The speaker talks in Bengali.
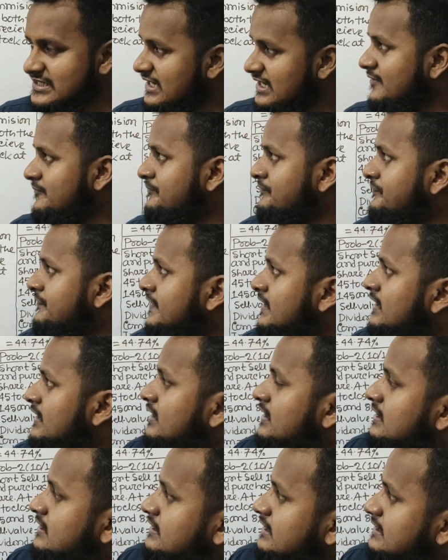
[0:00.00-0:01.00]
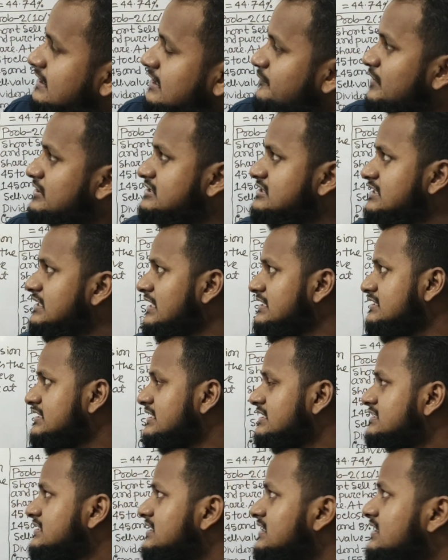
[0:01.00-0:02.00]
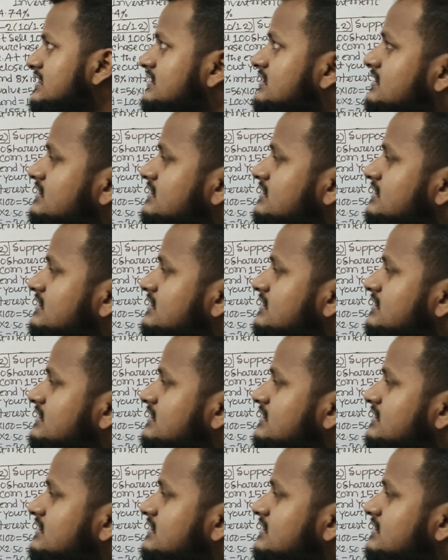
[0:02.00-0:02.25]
যাক দেখতেই পাচ্ছেন আজকের যে